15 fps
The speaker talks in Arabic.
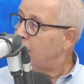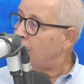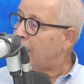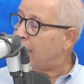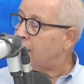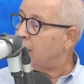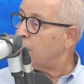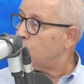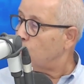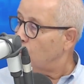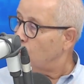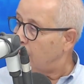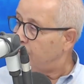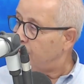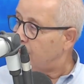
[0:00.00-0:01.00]
غادرت
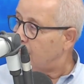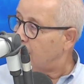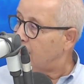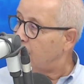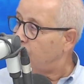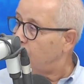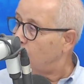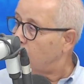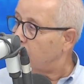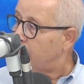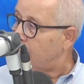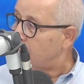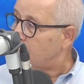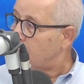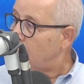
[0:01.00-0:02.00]
سوريا في سنه
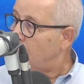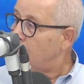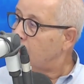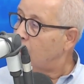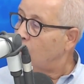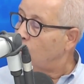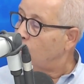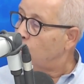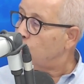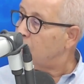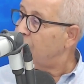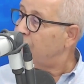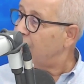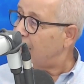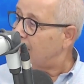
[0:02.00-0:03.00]
2012 تو
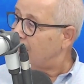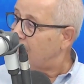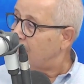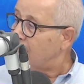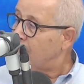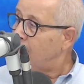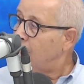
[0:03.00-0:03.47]
موجوده في قطر